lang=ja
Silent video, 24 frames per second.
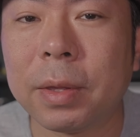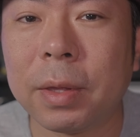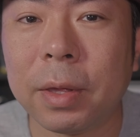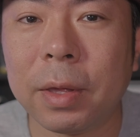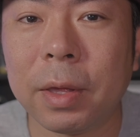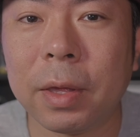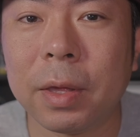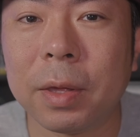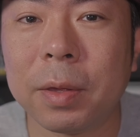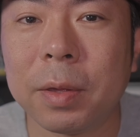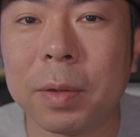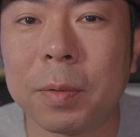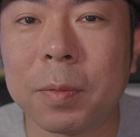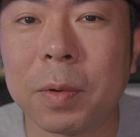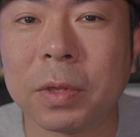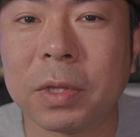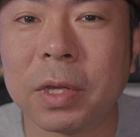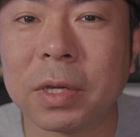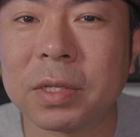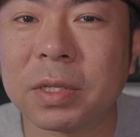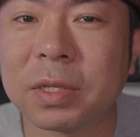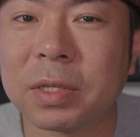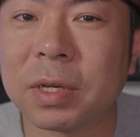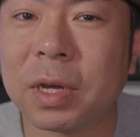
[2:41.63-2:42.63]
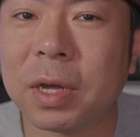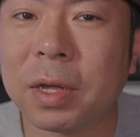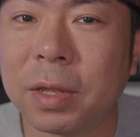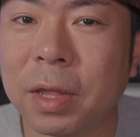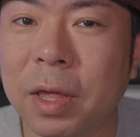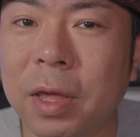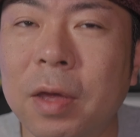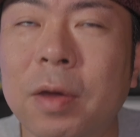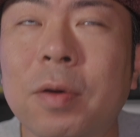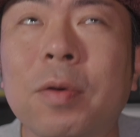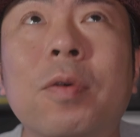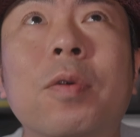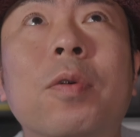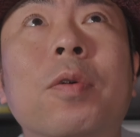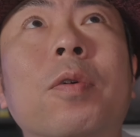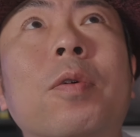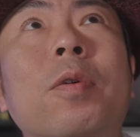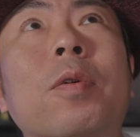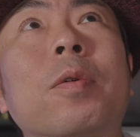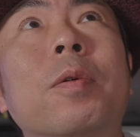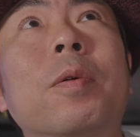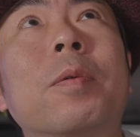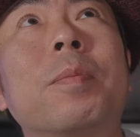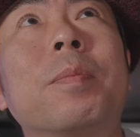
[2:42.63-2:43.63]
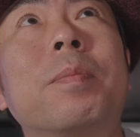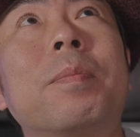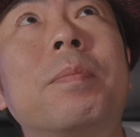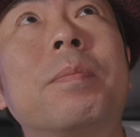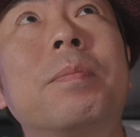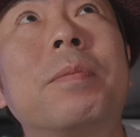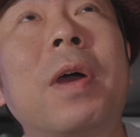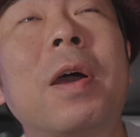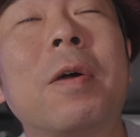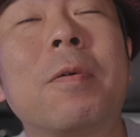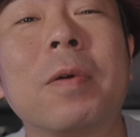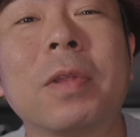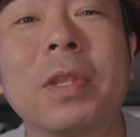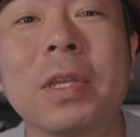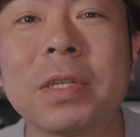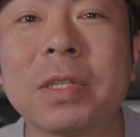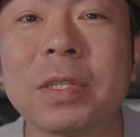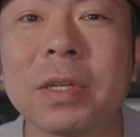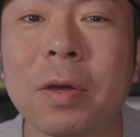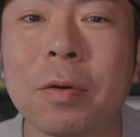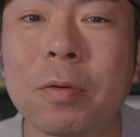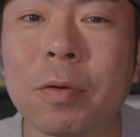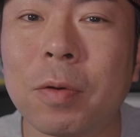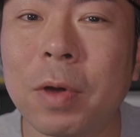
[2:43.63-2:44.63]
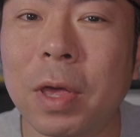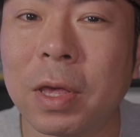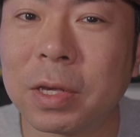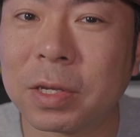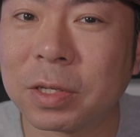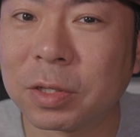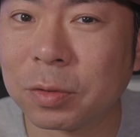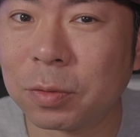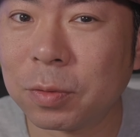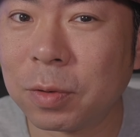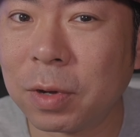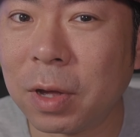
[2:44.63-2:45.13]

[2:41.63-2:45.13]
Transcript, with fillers: えー、私がねこう、まあ、私がこう液晶